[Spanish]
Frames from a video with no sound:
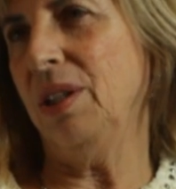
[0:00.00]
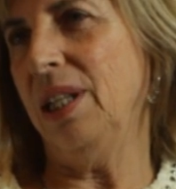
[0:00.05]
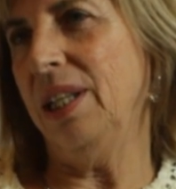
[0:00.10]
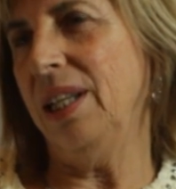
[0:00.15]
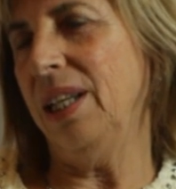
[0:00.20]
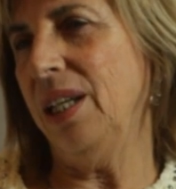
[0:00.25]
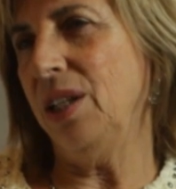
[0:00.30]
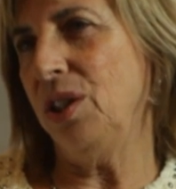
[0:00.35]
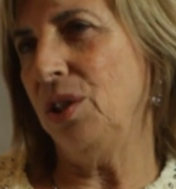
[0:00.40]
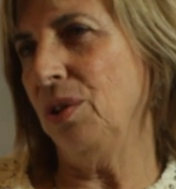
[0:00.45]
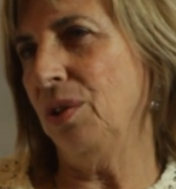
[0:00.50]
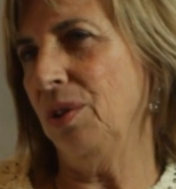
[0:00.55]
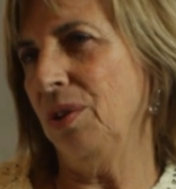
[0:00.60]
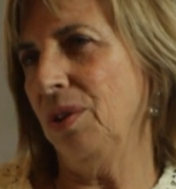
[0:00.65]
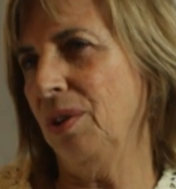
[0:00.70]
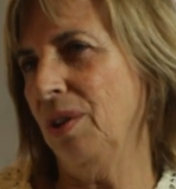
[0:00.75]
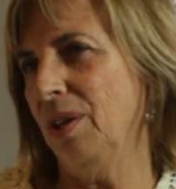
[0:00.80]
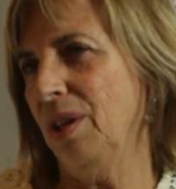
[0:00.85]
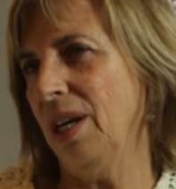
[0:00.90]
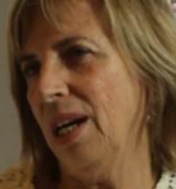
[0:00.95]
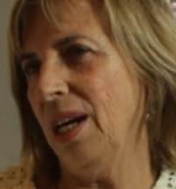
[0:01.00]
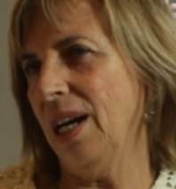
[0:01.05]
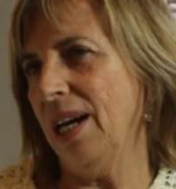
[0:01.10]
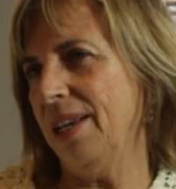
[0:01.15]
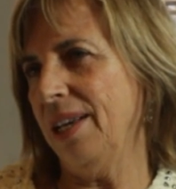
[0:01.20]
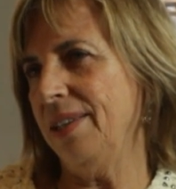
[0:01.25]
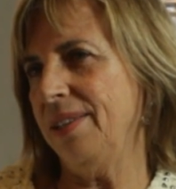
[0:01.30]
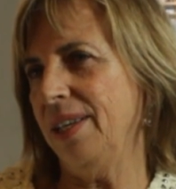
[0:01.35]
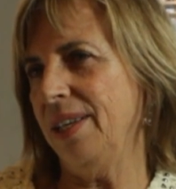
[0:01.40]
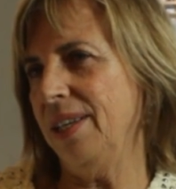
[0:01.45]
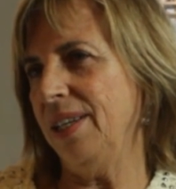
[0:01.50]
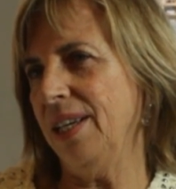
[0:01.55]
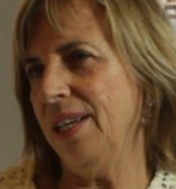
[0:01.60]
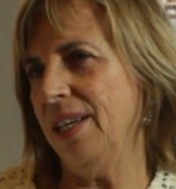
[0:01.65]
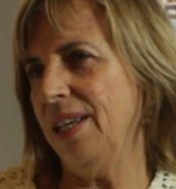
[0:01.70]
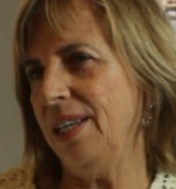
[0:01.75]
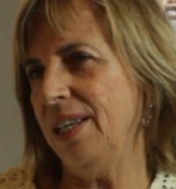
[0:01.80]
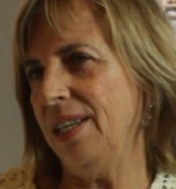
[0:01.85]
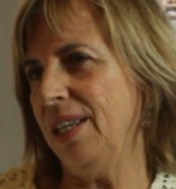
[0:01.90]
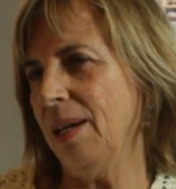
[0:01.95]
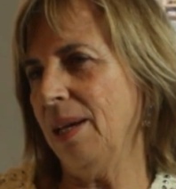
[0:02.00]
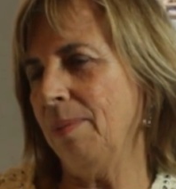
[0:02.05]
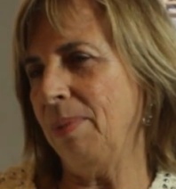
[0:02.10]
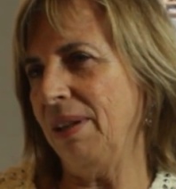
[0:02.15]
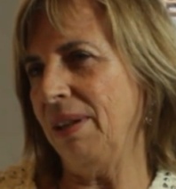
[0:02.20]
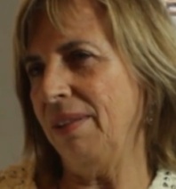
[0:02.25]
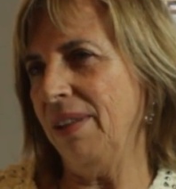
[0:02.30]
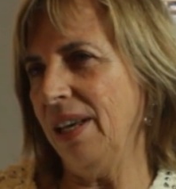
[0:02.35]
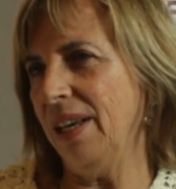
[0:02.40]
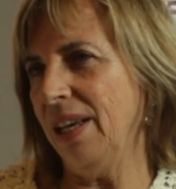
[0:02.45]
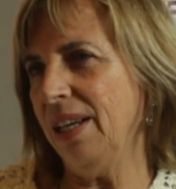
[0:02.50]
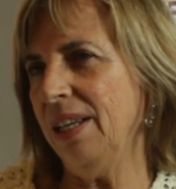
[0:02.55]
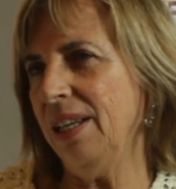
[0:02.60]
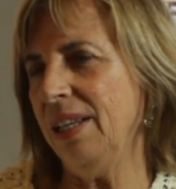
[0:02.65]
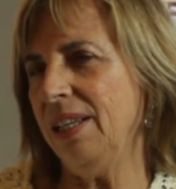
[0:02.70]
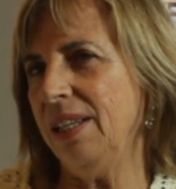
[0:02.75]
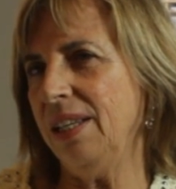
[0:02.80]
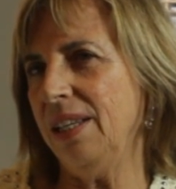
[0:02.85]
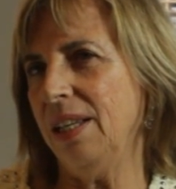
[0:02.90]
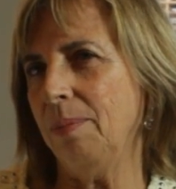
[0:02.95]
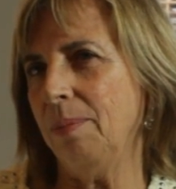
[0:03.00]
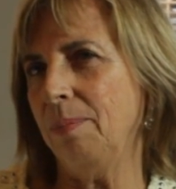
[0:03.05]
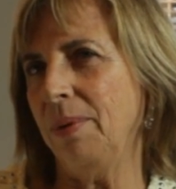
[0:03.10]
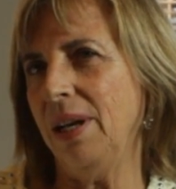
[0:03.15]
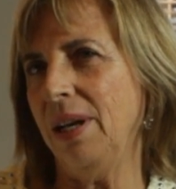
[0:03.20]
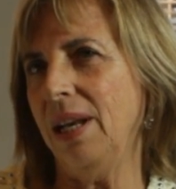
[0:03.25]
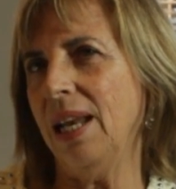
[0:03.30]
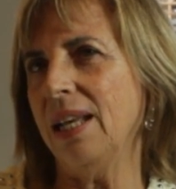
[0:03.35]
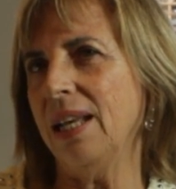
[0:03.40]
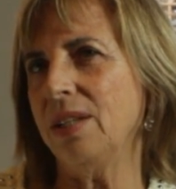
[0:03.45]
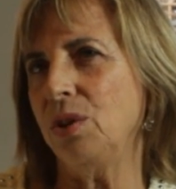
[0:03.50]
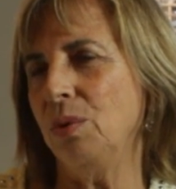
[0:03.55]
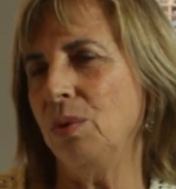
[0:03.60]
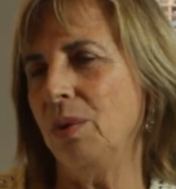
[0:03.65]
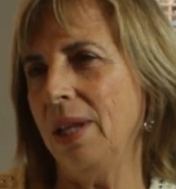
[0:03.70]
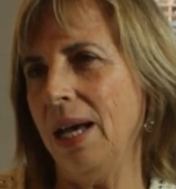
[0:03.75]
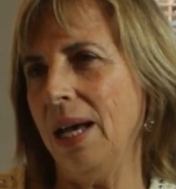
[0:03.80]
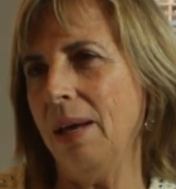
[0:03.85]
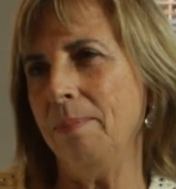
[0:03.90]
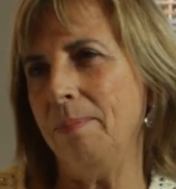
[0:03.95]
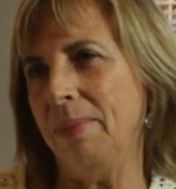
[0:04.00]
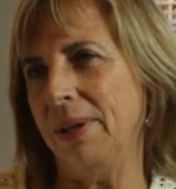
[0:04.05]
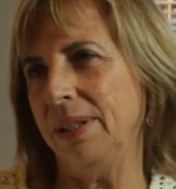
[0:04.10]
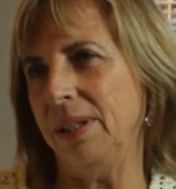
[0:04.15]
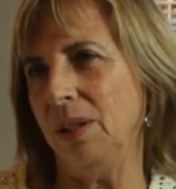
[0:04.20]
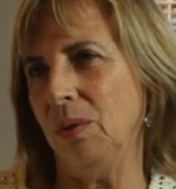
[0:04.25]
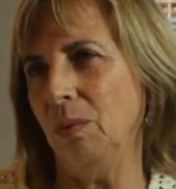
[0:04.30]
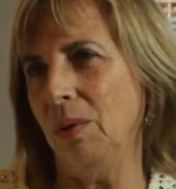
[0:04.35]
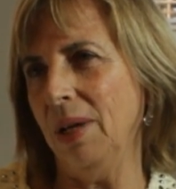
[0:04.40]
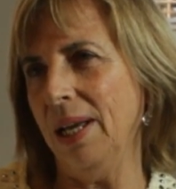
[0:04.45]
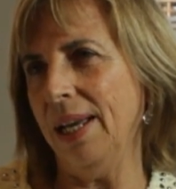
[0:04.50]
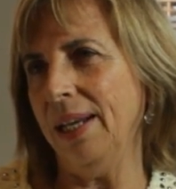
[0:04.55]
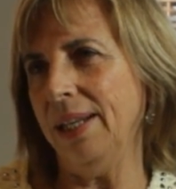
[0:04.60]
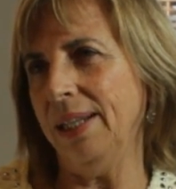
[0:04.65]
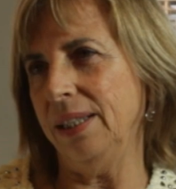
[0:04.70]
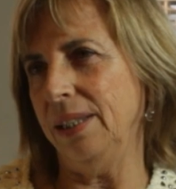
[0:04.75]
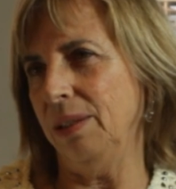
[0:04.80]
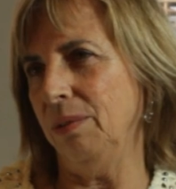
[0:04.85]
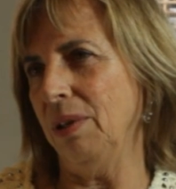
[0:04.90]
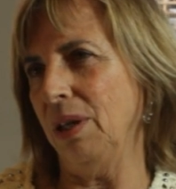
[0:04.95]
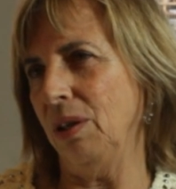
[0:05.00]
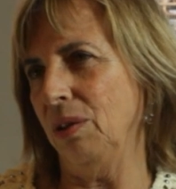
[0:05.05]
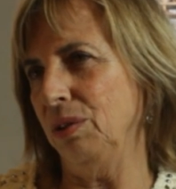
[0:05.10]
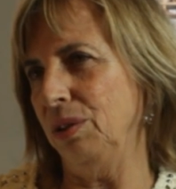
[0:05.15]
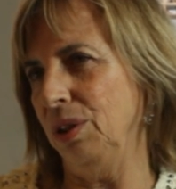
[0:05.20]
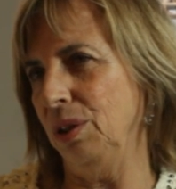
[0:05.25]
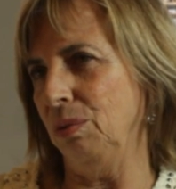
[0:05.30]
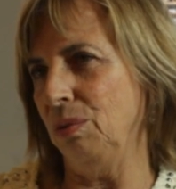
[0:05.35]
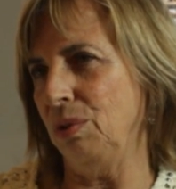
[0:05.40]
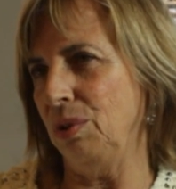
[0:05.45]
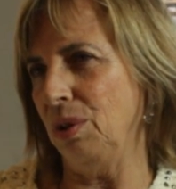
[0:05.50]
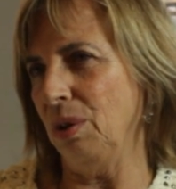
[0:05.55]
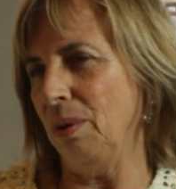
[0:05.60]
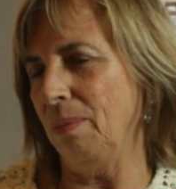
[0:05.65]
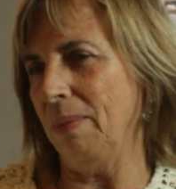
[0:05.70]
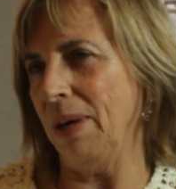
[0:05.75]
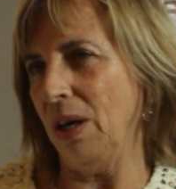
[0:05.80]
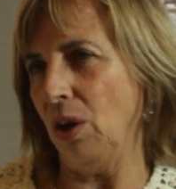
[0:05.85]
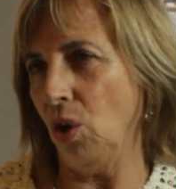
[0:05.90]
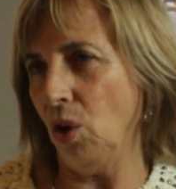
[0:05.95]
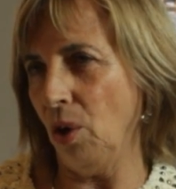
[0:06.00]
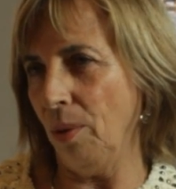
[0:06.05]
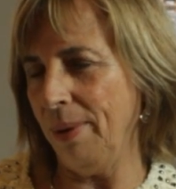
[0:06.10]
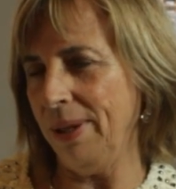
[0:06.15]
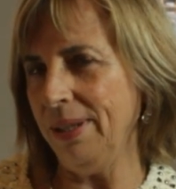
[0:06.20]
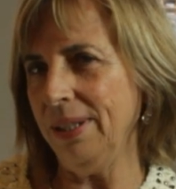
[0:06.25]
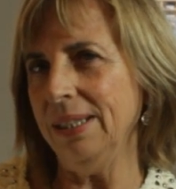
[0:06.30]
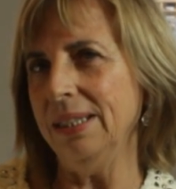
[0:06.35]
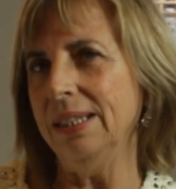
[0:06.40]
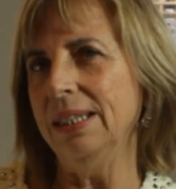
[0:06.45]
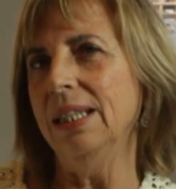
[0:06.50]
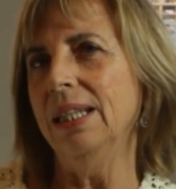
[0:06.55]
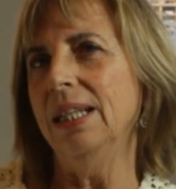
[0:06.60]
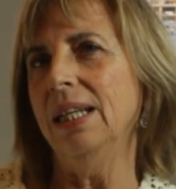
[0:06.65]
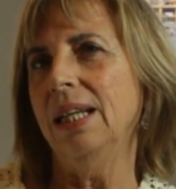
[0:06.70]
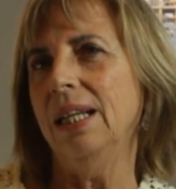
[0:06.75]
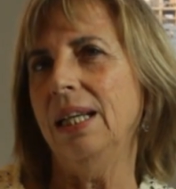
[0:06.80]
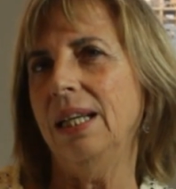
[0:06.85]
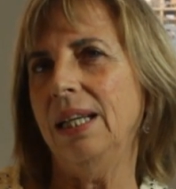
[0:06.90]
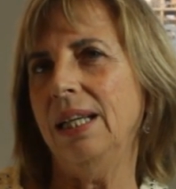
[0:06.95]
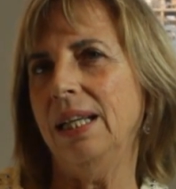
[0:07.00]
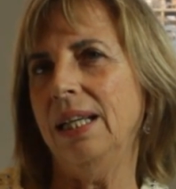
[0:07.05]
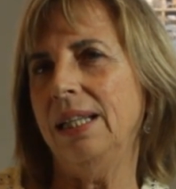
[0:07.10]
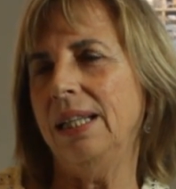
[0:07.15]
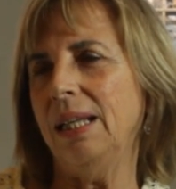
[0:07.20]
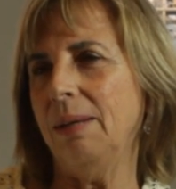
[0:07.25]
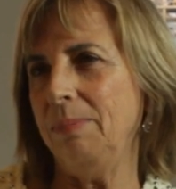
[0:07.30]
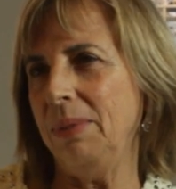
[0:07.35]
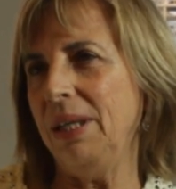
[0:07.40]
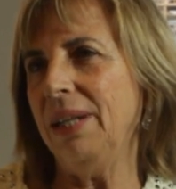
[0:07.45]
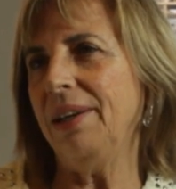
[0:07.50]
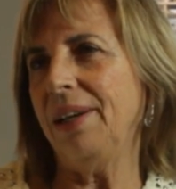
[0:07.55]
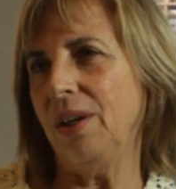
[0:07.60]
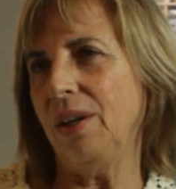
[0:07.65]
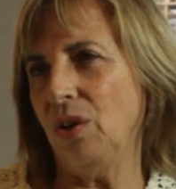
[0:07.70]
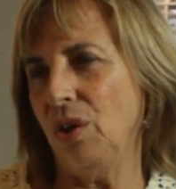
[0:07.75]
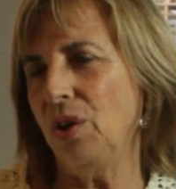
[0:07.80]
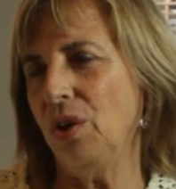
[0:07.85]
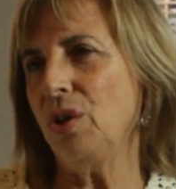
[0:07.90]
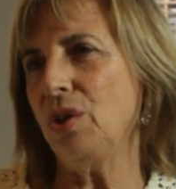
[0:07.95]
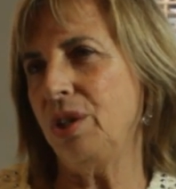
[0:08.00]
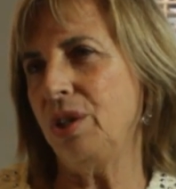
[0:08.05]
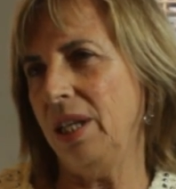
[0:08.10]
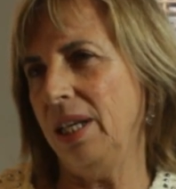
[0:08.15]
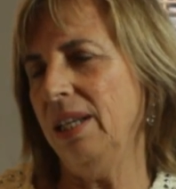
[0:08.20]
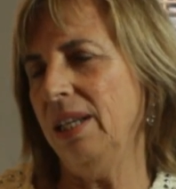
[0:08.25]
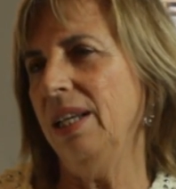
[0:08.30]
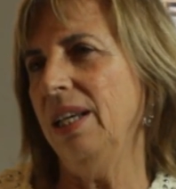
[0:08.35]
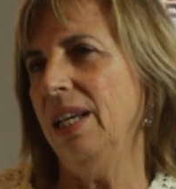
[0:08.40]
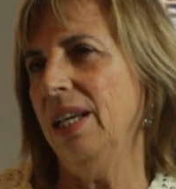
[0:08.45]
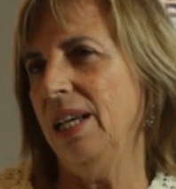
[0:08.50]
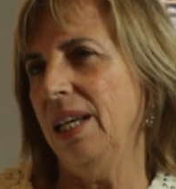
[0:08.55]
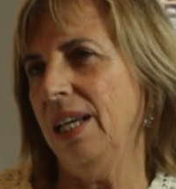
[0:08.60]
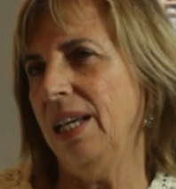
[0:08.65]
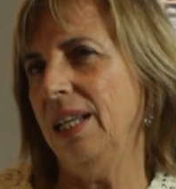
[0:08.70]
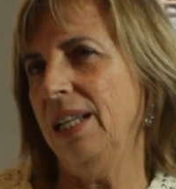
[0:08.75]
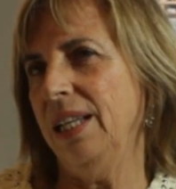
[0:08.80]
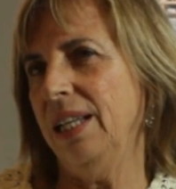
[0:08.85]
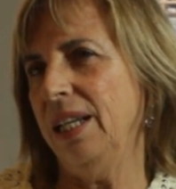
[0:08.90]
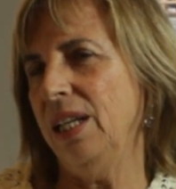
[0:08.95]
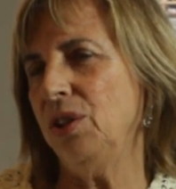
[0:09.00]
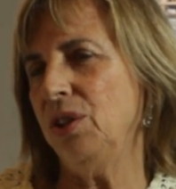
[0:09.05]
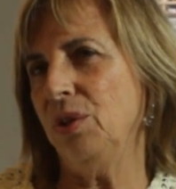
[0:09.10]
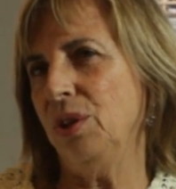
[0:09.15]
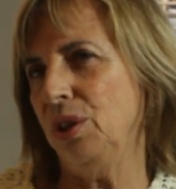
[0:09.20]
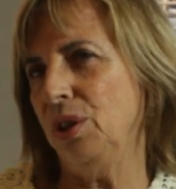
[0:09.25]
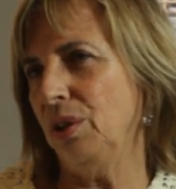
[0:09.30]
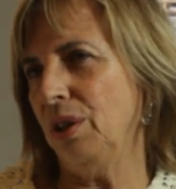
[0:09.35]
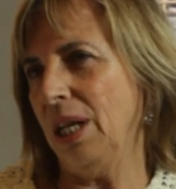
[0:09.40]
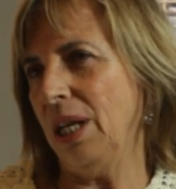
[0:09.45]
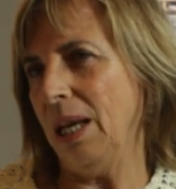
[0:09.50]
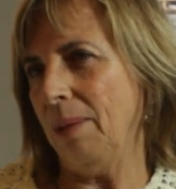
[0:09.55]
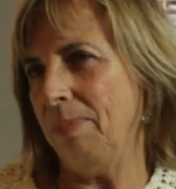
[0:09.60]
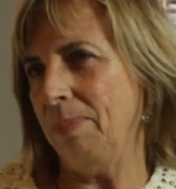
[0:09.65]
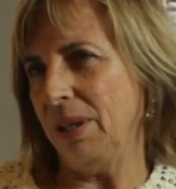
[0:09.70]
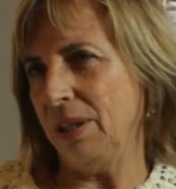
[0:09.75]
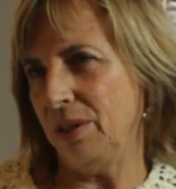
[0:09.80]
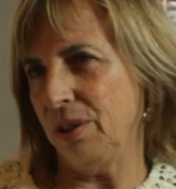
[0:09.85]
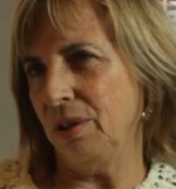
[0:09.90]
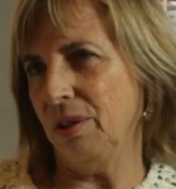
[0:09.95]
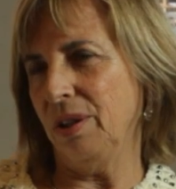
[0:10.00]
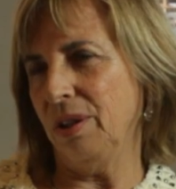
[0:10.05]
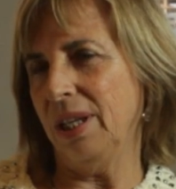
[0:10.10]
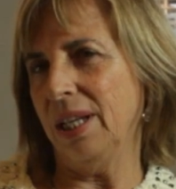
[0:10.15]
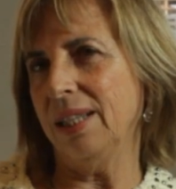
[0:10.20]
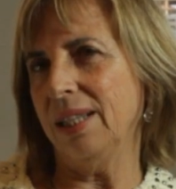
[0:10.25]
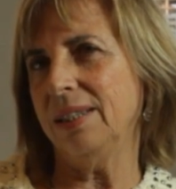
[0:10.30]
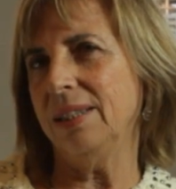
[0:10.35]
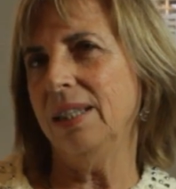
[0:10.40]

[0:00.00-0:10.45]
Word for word: del derecho a enseñar y aprender y después la ciudad en particular, que tiene una constitución más joven, eh, también reconoce el derecho de todas las personas.